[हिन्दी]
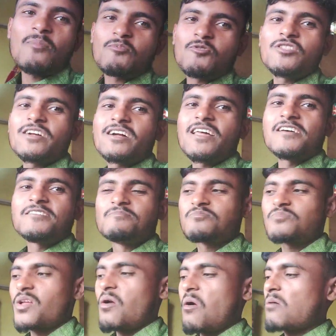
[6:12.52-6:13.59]
आपको देखा ना
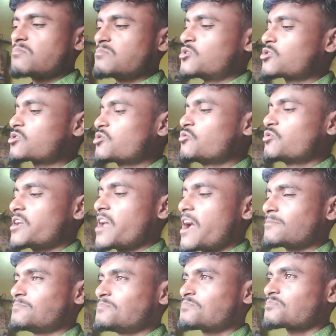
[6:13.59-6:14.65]
बहुत क्यूट है
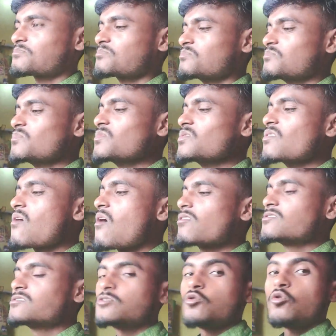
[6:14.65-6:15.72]
यार
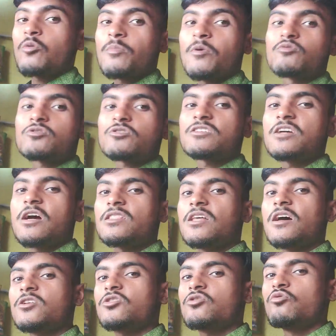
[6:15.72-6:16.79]
और मैं उसे
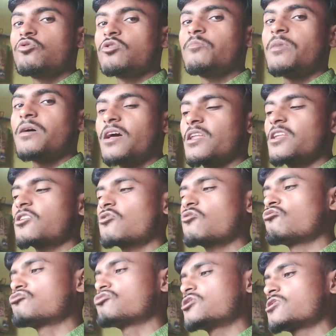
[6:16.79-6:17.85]
ज़्यादा टूट बनाने की
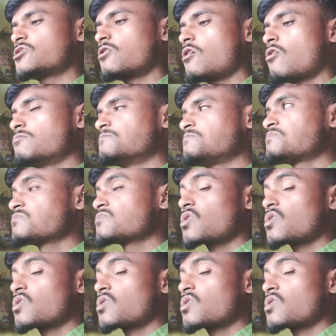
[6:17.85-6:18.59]
कोशिश कर रहा हूँ